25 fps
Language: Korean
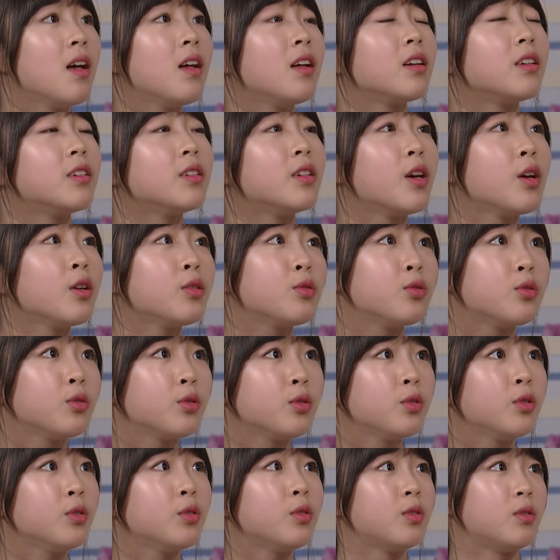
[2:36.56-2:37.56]

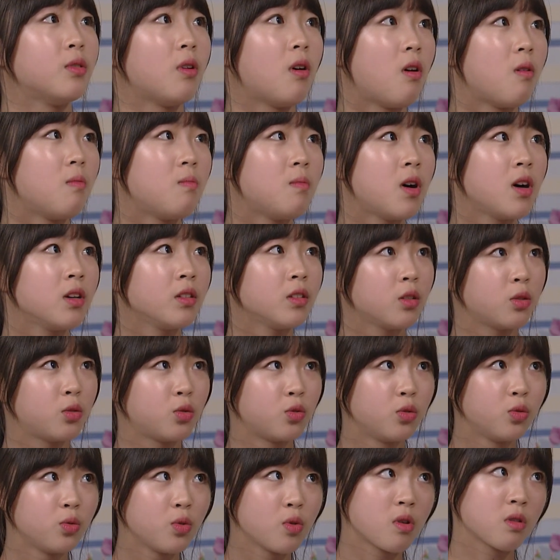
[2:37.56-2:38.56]
그래도 엄마한테
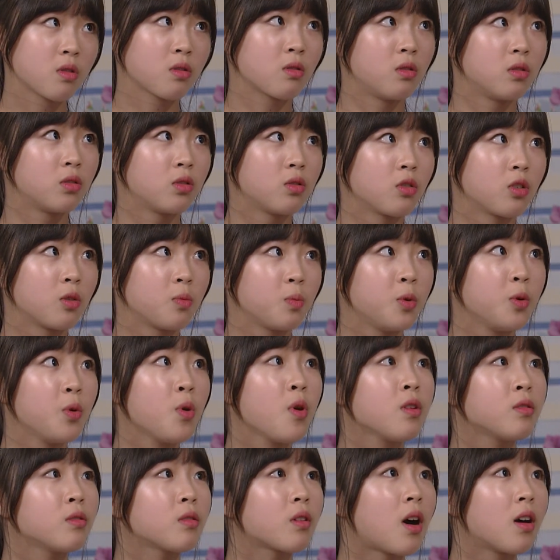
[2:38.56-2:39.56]
중요한 결정이
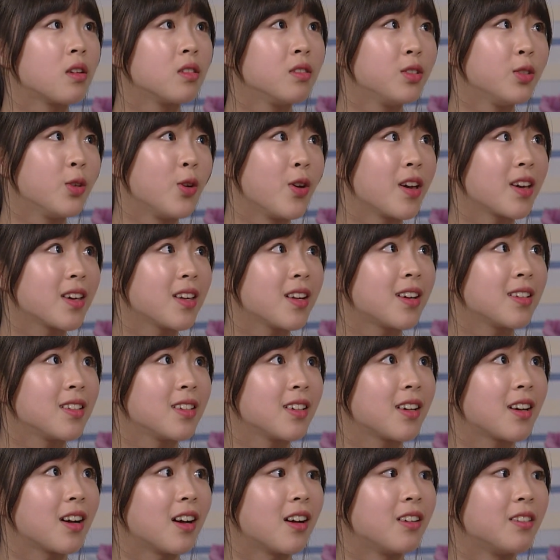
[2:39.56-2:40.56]
필요해서 가는
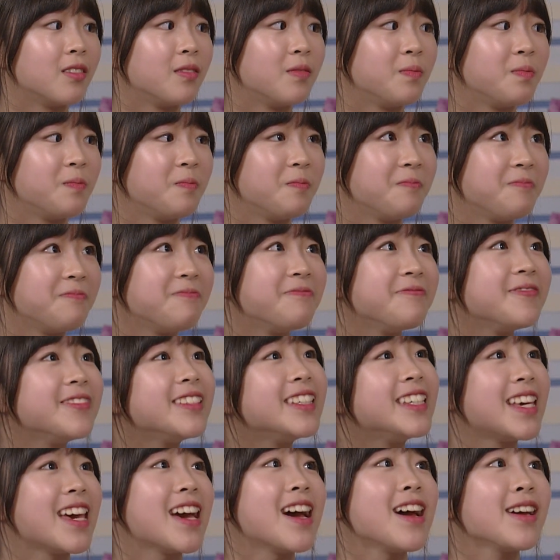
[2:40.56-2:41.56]
여행이라니까.
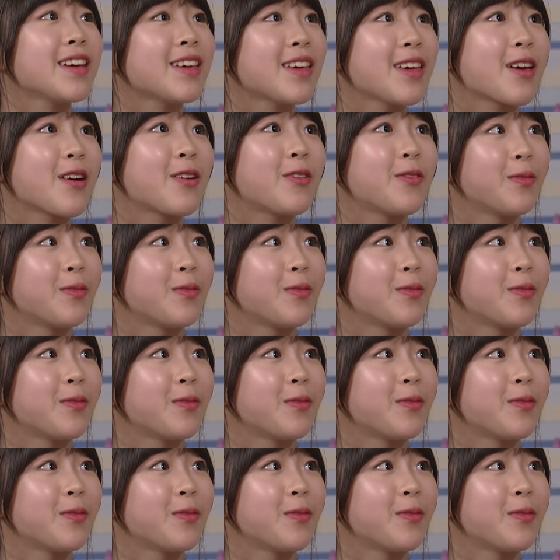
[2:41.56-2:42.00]
이해할게요.